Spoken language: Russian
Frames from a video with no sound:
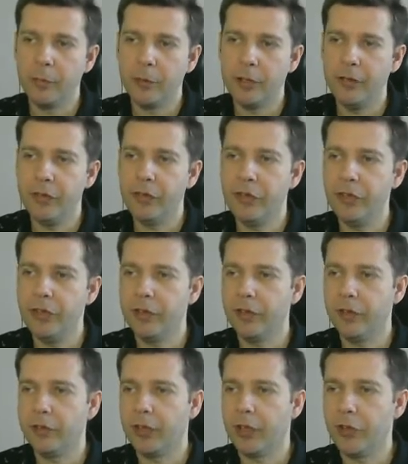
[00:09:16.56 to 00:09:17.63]

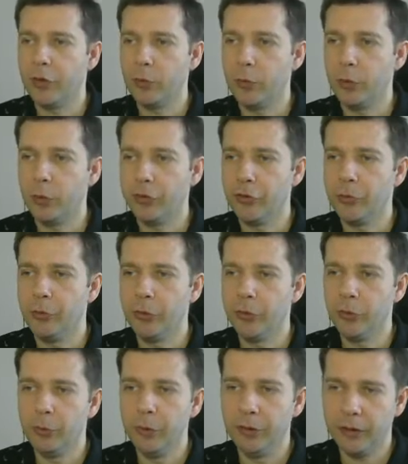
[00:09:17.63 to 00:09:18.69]
перевести наш ордер без
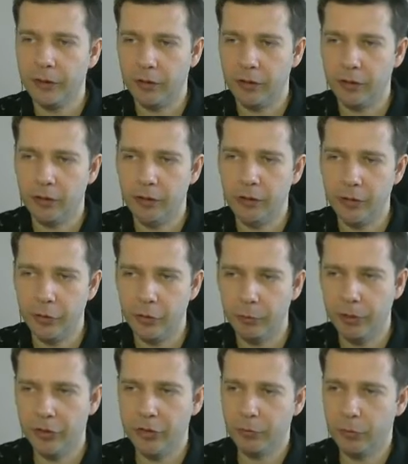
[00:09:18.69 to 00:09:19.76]
убыток. И,
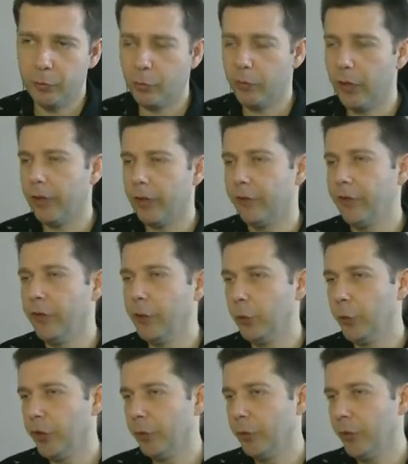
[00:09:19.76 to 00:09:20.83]
разумеется, вот буквально в
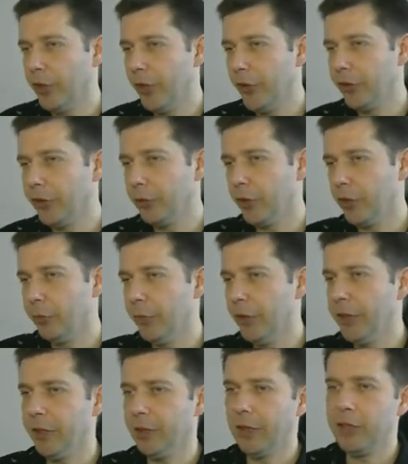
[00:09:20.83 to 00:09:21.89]
текущем часе вот
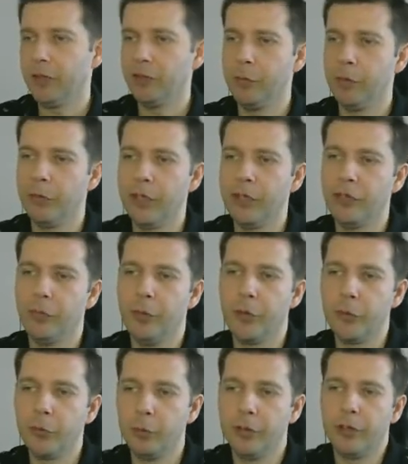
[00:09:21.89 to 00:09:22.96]
шпилька нас выбивает
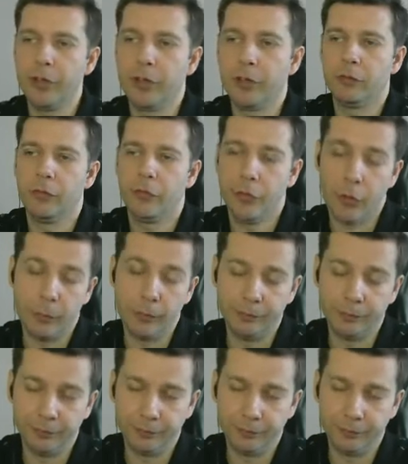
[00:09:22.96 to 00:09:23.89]
без убыток. Все.